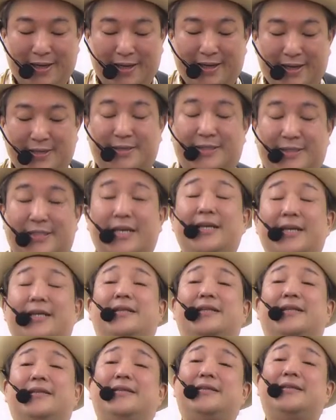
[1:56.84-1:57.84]
絶
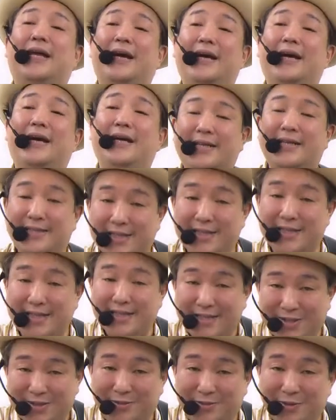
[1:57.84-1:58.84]
対
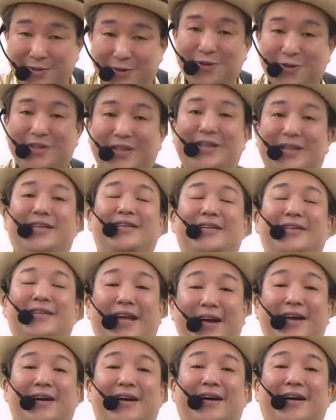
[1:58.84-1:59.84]
絶望的な、